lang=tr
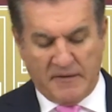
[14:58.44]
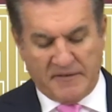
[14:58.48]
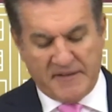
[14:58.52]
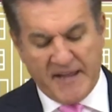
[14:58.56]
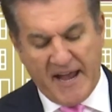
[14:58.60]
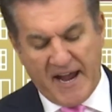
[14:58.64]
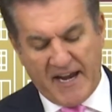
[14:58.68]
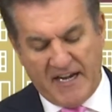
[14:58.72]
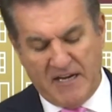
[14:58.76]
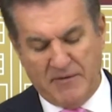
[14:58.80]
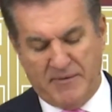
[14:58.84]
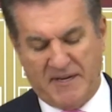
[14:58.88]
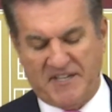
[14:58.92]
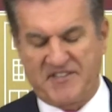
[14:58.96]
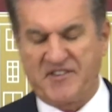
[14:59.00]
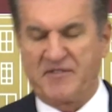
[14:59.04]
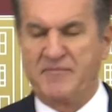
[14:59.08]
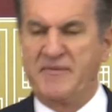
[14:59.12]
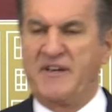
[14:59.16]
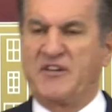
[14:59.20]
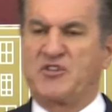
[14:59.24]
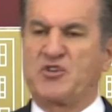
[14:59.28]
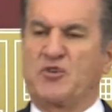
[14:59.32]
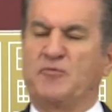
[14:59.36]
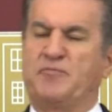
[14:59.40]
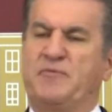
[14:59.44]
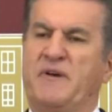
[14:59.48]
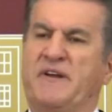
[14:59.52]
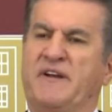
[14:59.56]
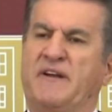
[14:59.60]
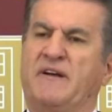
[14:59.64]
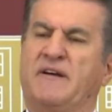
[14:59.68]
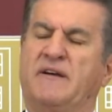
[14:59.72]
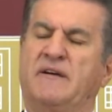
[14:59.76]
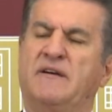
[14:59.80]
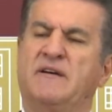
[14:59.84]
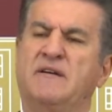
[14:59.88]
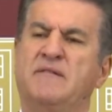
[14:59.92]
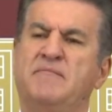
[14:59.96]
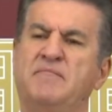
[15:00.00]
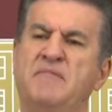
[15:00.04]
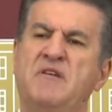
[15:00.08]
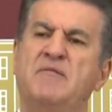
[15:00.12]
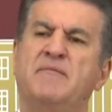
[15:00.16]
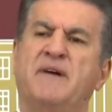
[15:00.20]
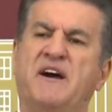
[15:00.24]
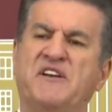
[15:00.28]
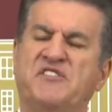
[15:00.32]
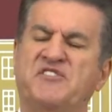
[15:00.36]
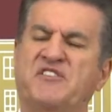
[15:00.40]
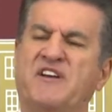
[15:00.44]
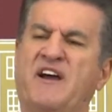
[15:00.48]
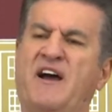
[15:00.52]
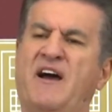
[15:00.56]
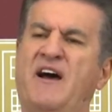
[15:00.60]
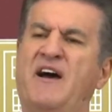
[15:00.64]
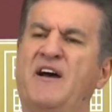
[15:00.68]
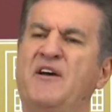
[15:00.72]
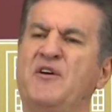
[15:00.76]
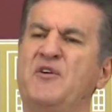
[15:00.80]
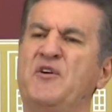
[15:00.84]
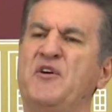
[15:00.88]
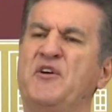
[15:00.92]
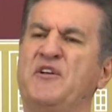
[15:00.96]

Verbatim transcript: Değerli basın mensupları, bir başka